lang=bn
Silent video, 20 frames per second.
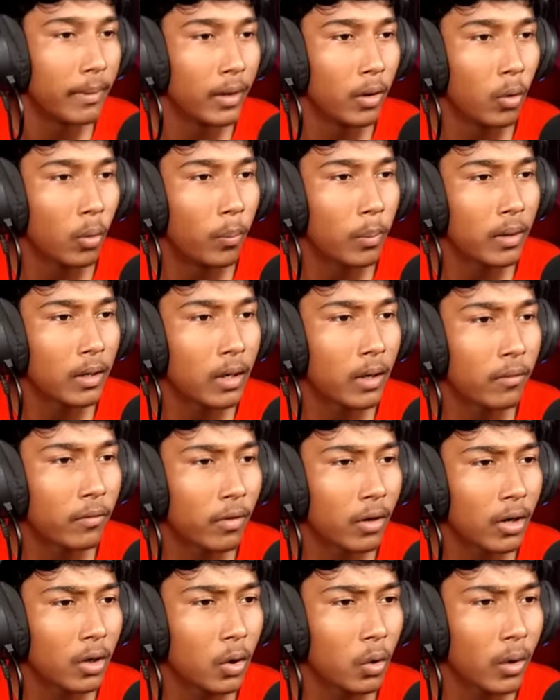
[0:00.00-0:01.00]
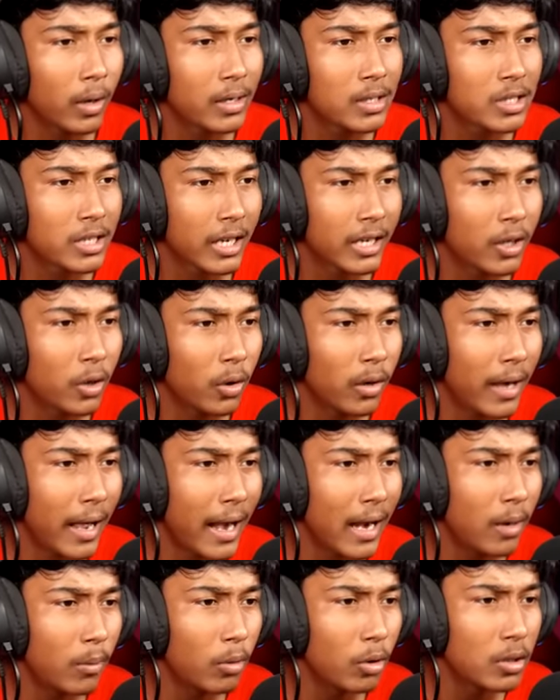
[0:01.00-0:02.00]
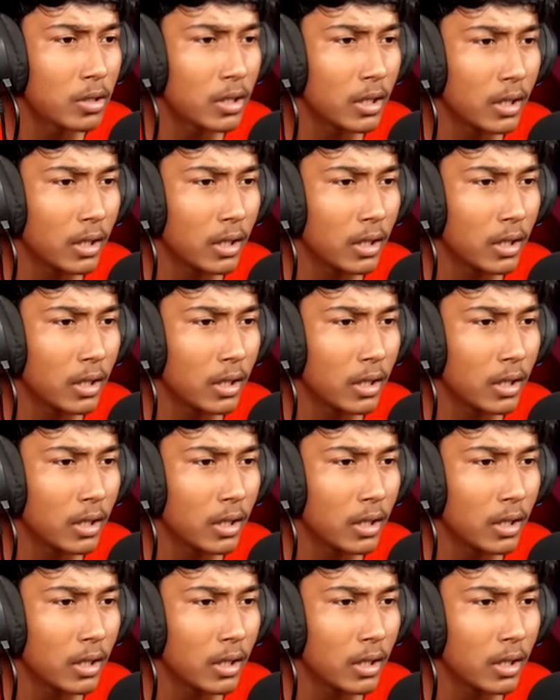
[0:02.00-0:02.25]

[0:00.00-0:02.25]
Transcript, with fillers: ভাই ওপেন দ্য ফ্রন্ট ডোর চেক ইউর ড্যাড বলছে